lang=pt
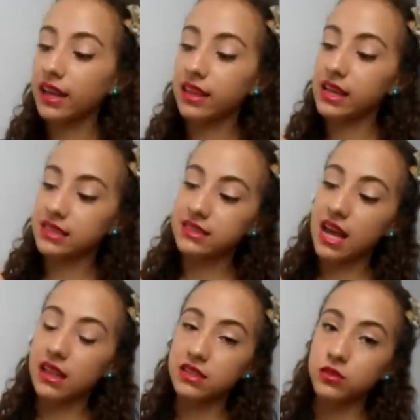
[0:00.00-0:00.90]
tem as
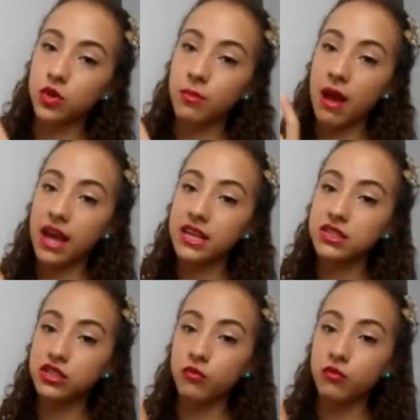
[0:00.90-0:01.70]
teclas normais de